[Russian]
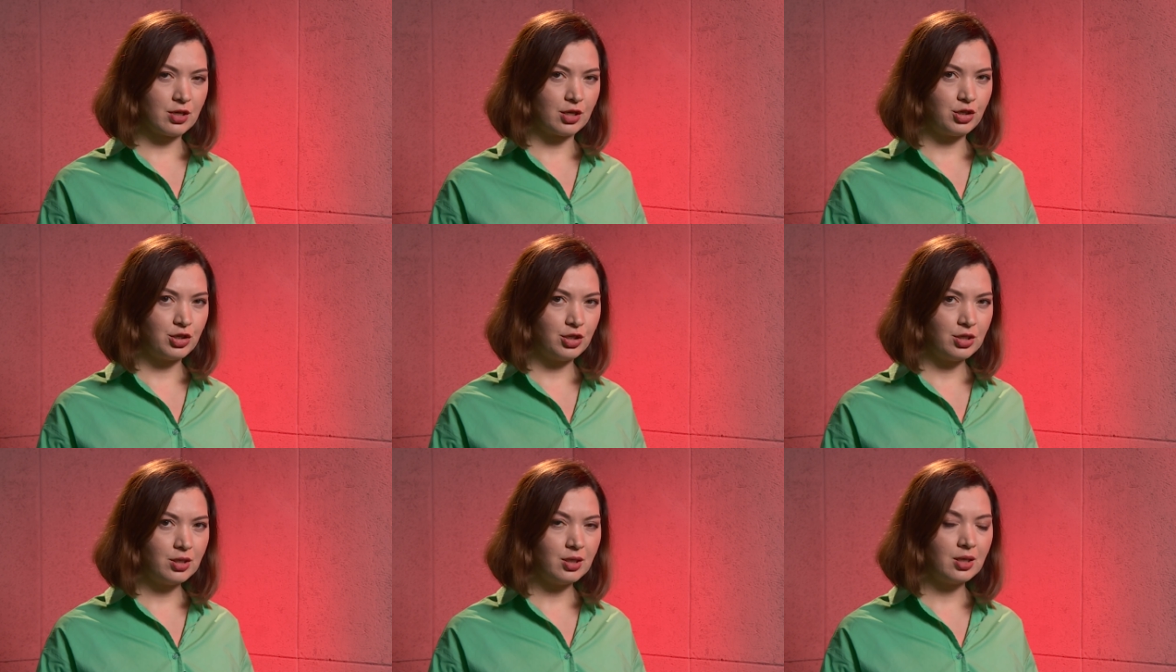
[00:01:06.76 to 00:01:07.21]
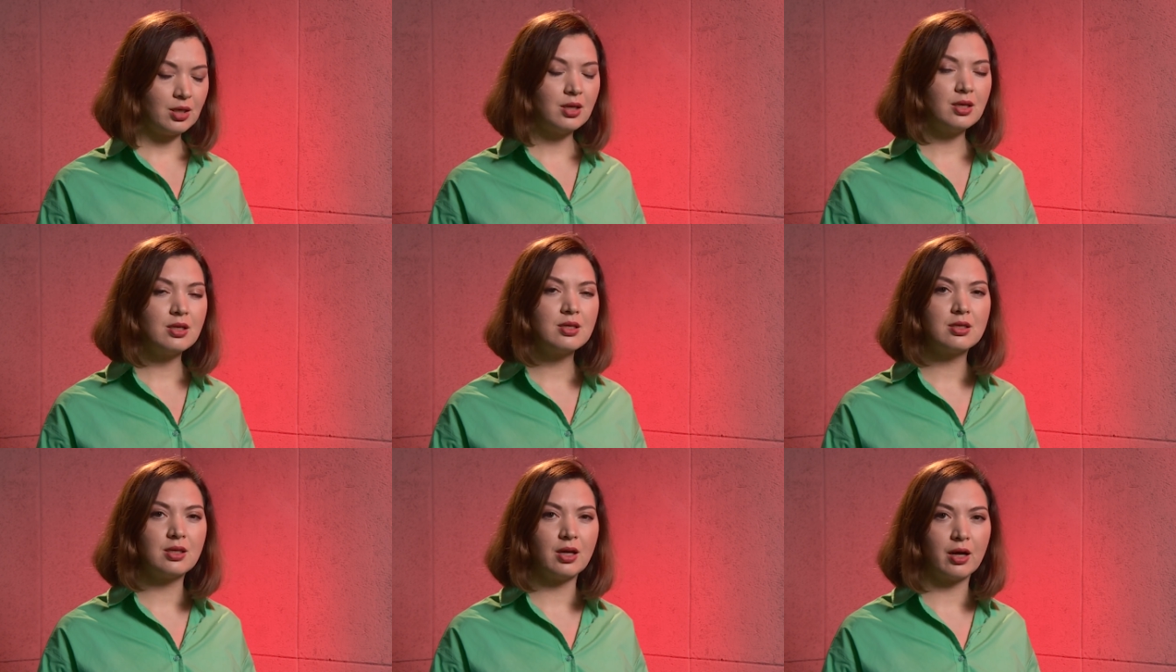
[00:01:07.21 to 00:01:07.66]
защиты и
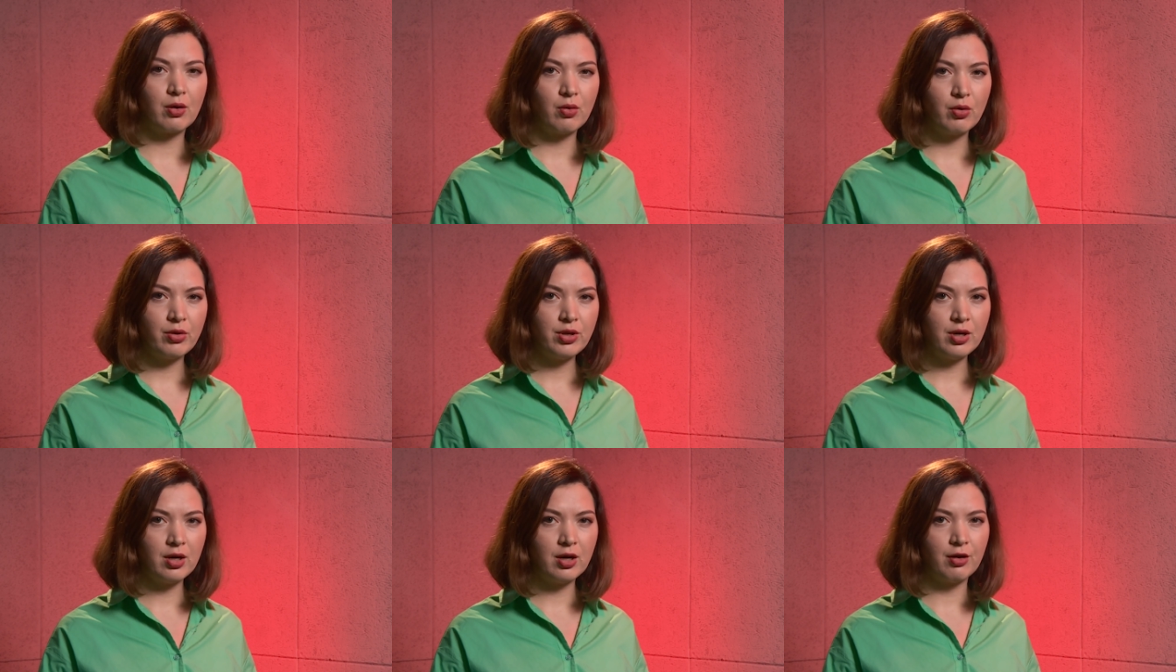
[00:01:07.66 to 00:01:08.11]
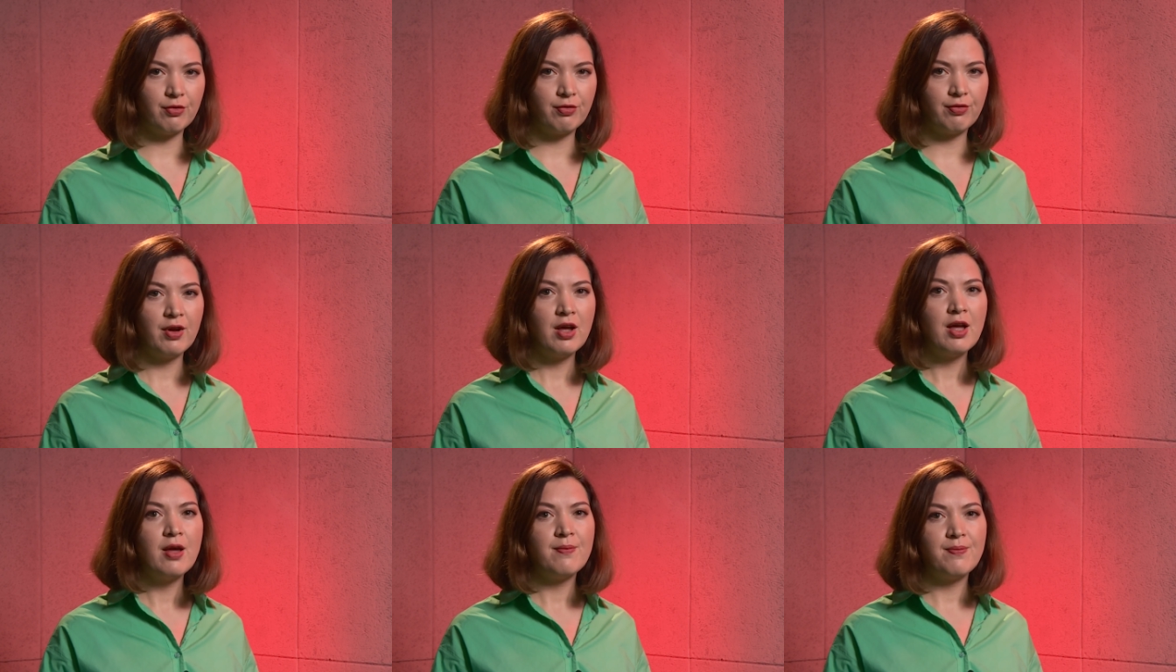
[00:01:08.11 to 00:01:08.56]
сторонников.
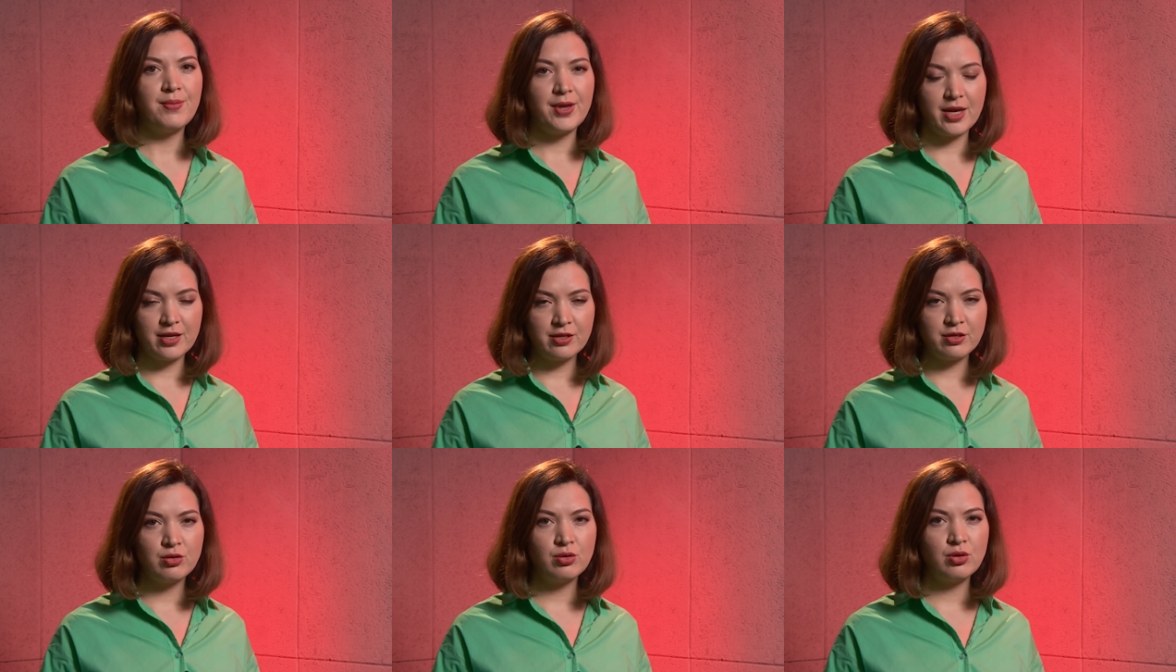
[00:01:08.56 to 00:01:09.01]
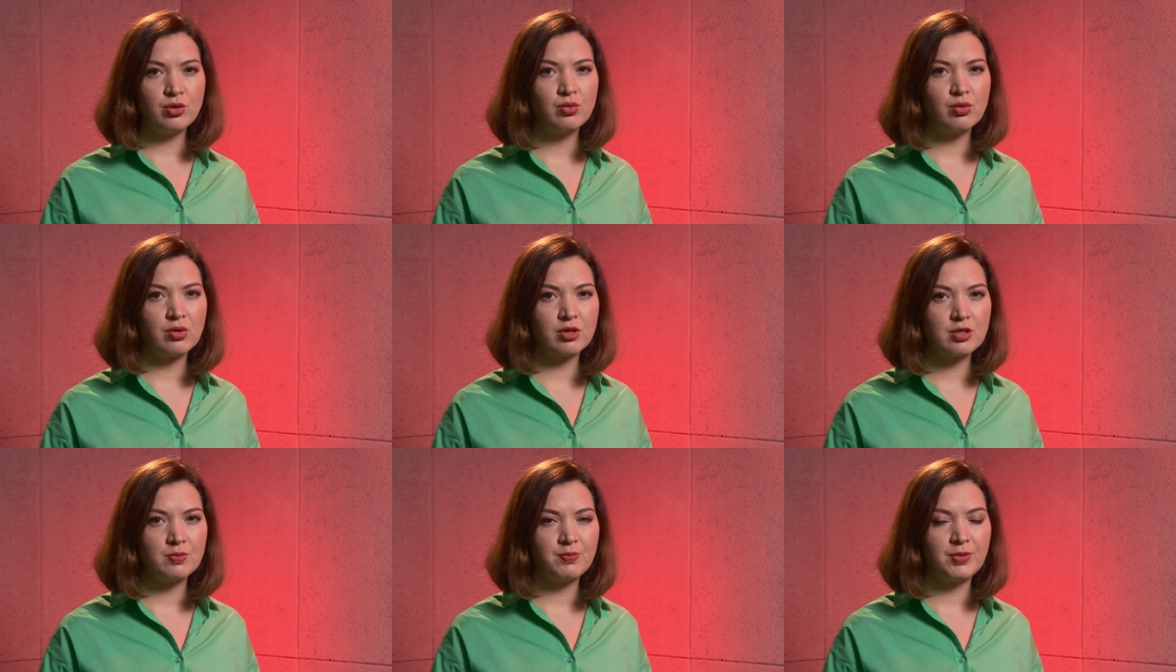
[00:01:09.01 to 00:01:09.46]
Песню
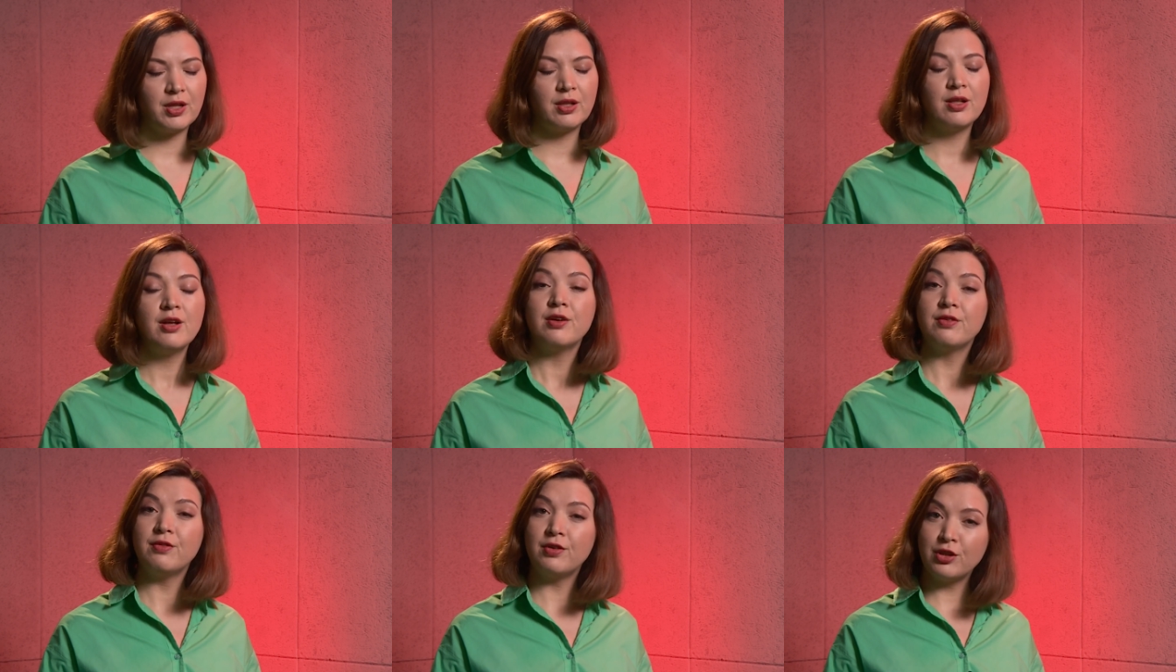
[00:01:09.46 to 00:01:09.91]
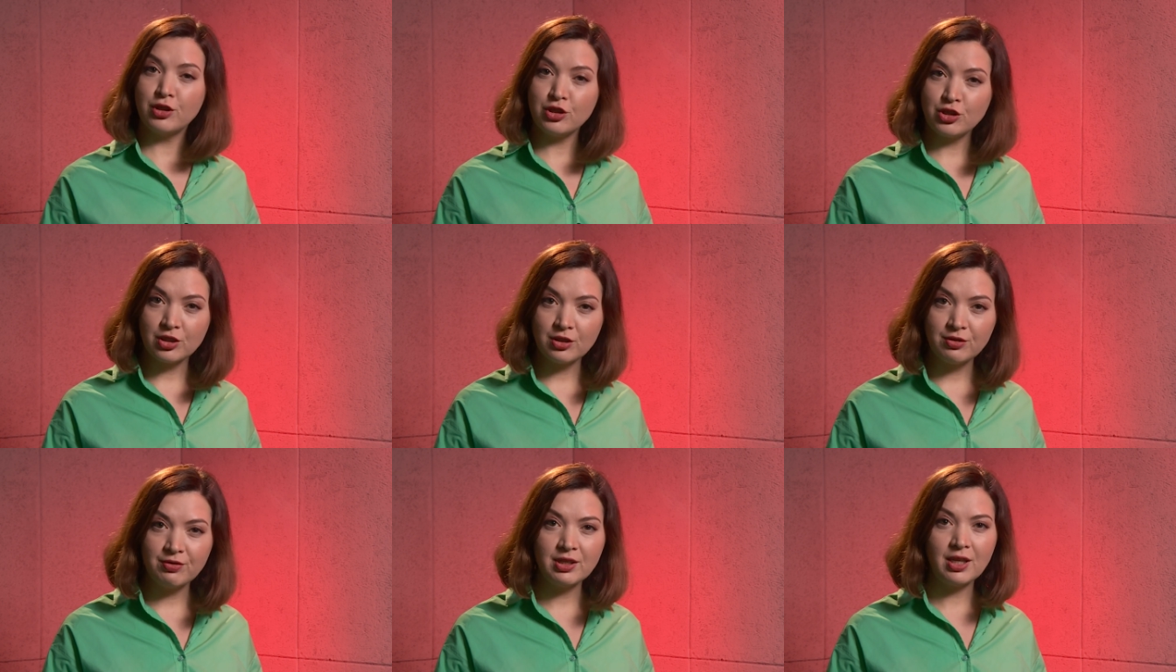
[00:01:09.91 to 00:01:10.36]
Юра спел в
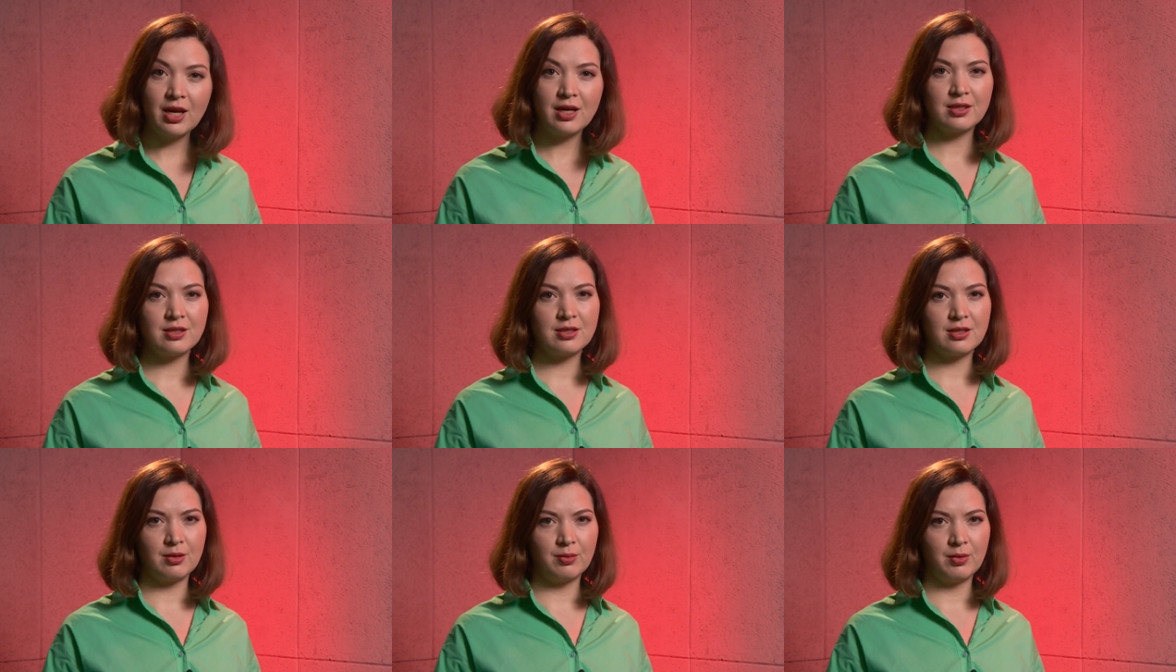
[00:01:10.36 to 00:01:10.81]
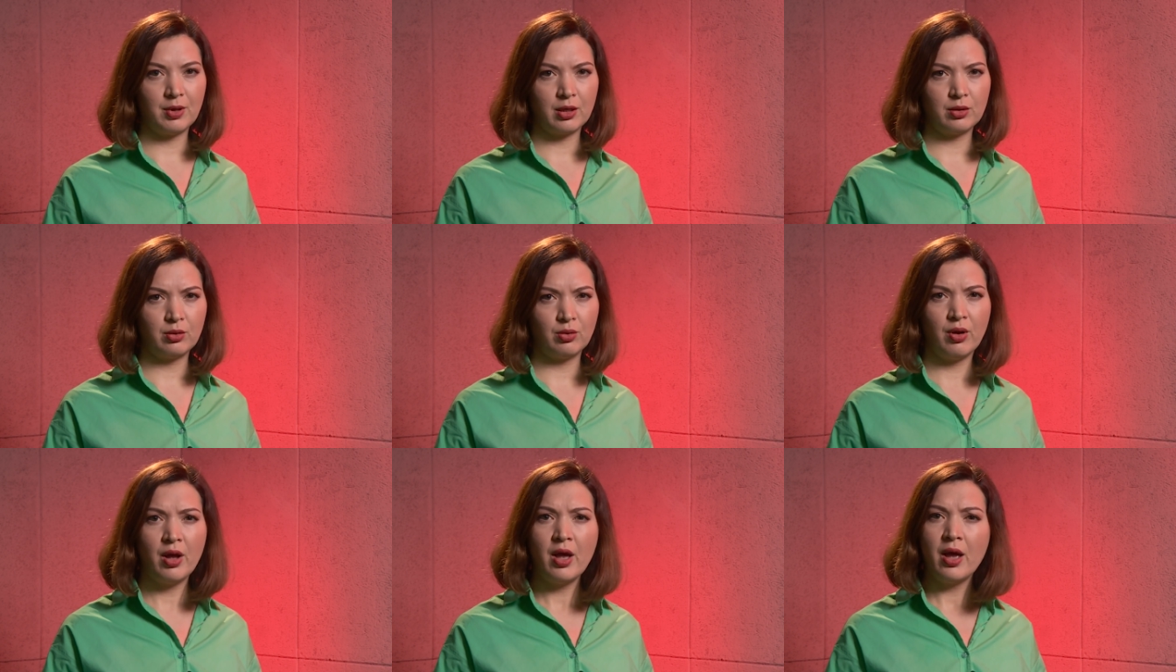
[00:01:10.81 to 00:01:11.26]
2012
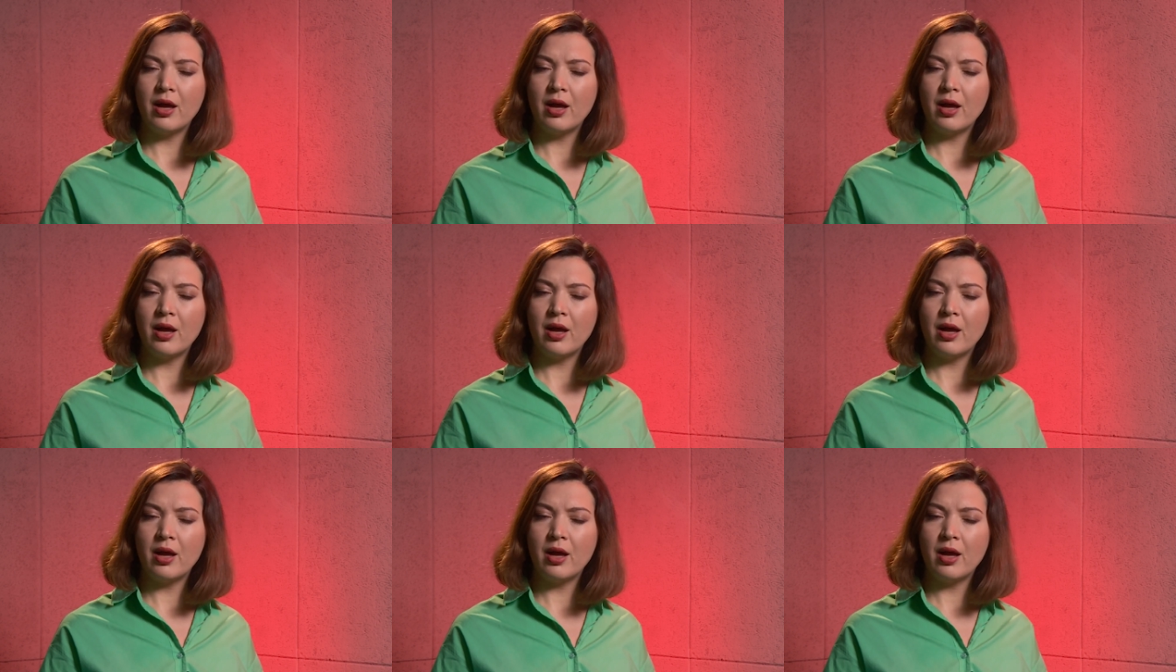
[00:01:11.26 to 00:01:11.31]
году.